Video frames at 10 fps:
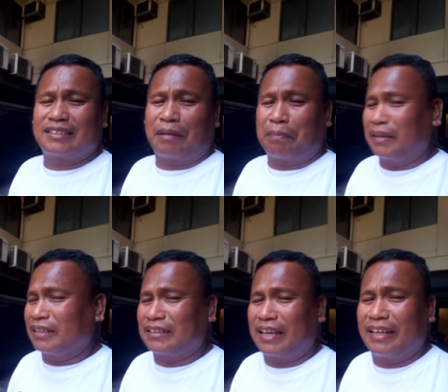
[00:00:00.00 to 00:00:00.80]
Depende
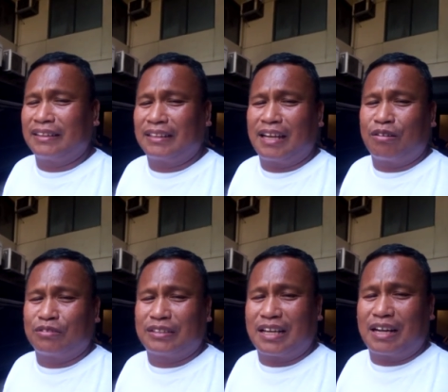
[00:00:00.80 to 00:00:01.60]
sa ahente yan kung
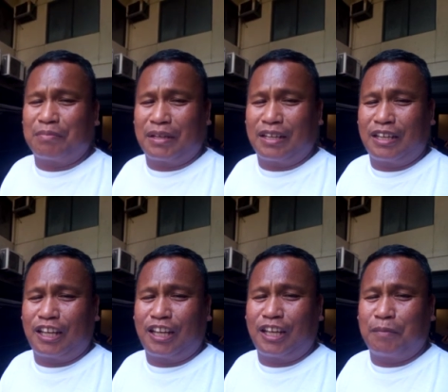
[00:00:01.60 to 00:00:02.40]
saan kami
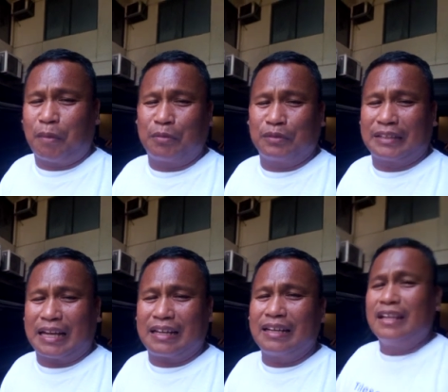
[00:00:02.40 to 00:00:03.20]

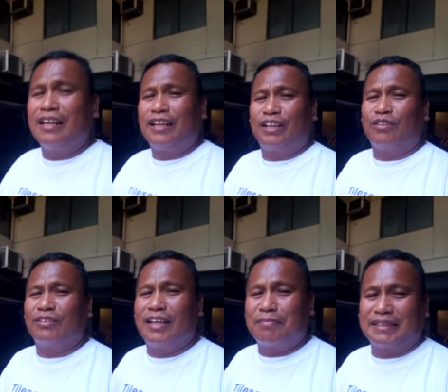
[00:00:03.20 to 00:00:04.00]
pumunta.
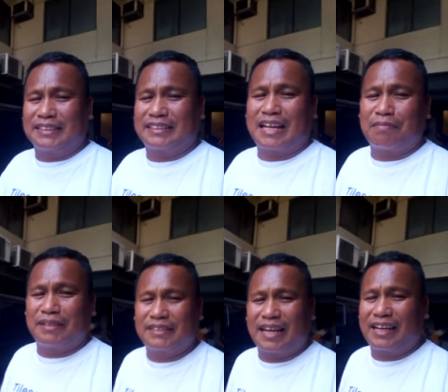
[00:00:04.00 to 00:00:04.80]
Yun lang magsasabi
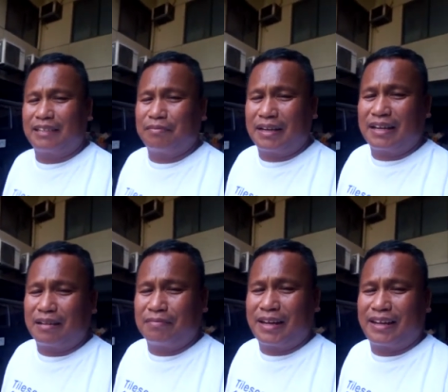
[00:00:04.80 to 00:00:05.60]
sa akin mga
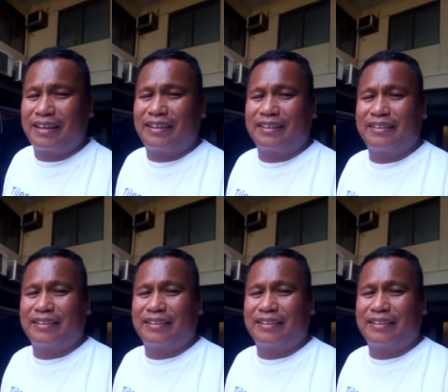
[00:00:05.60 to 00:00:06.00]
kabiyahe.